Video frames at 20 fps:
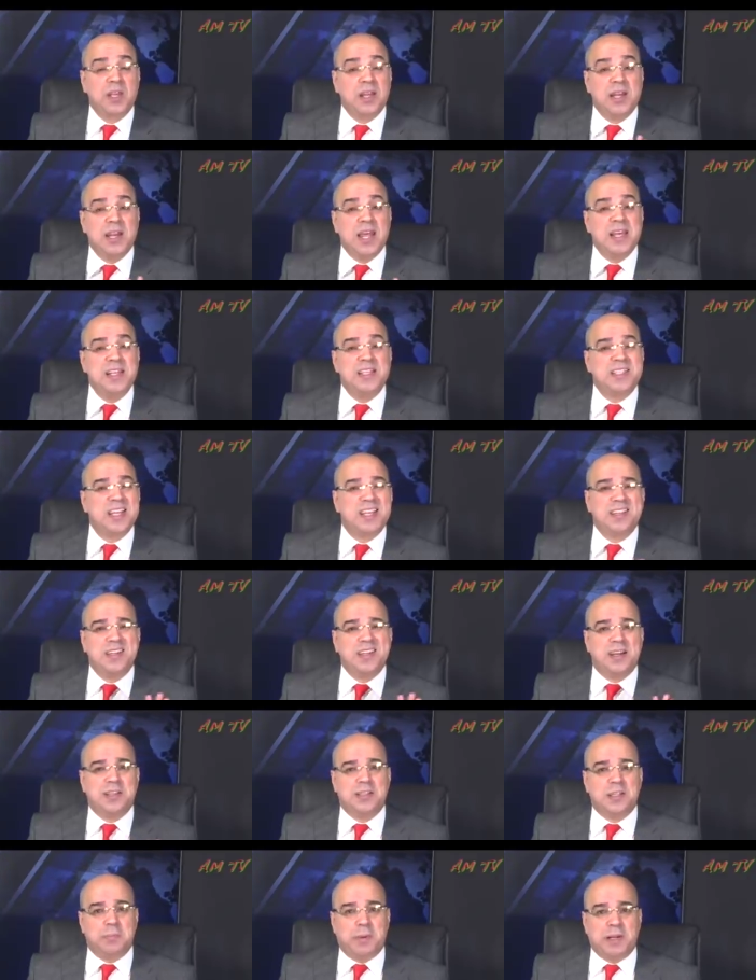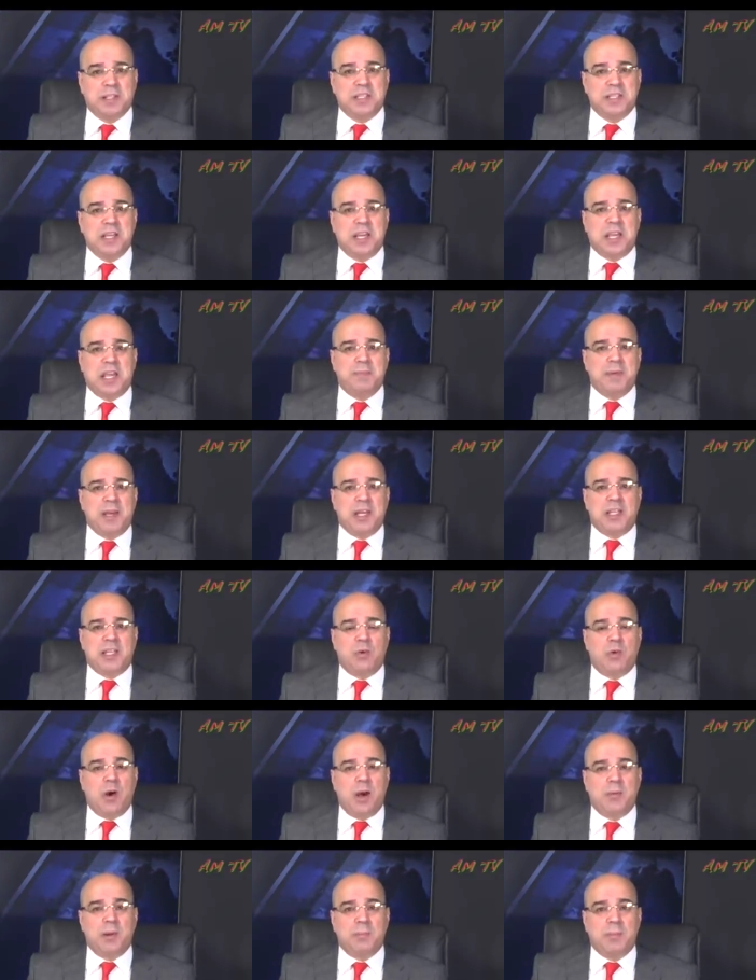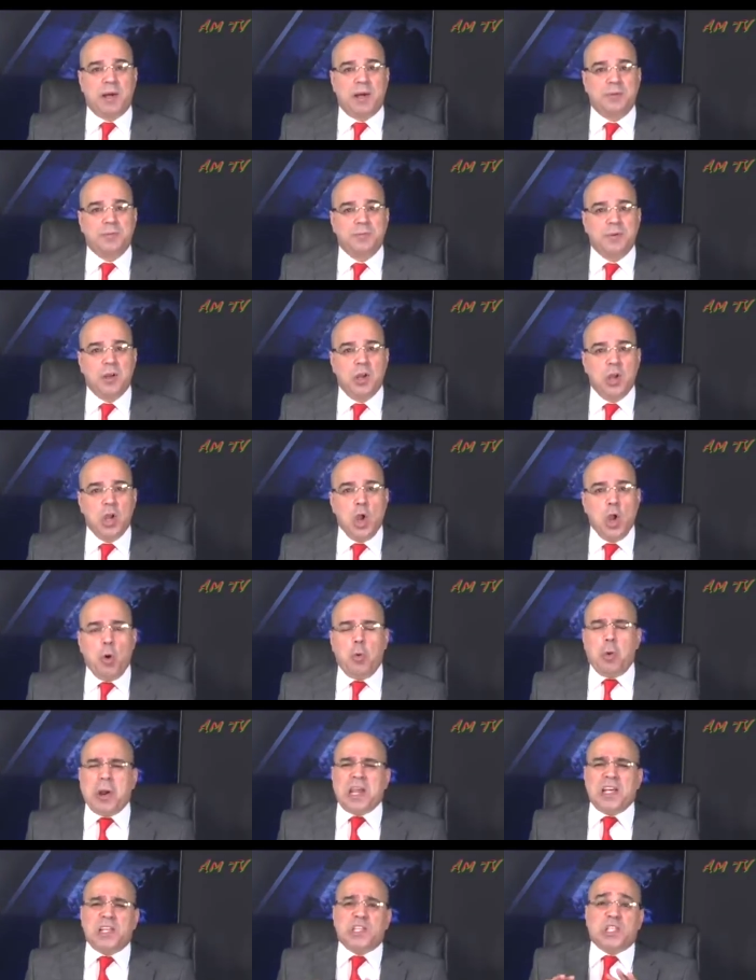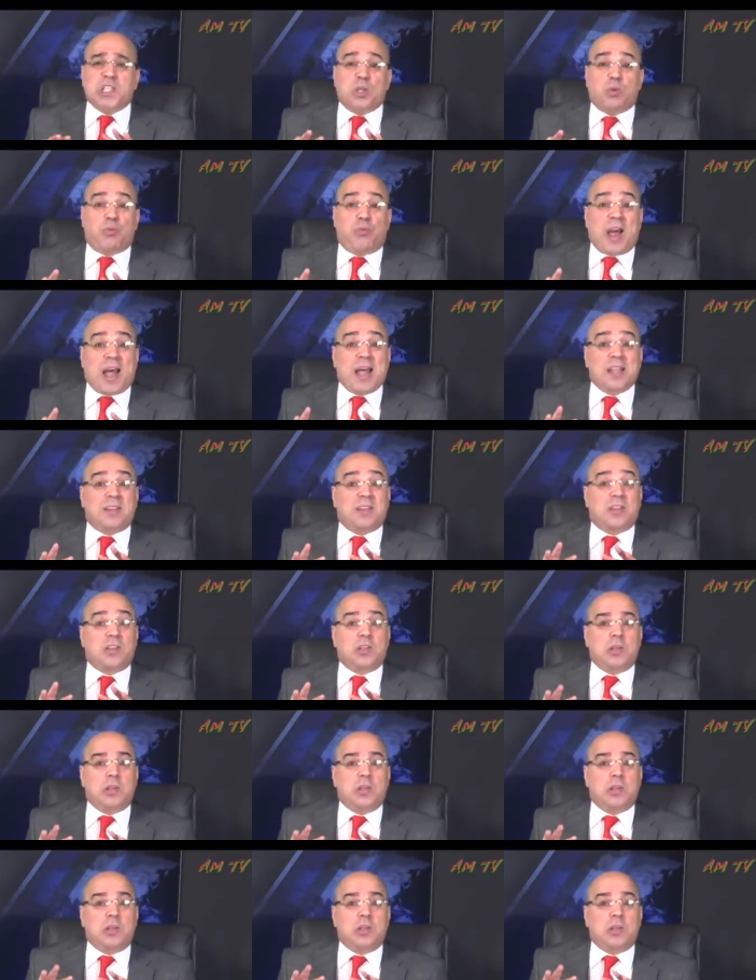ليست اعتباطية كما يتوهم البعض وليست فقط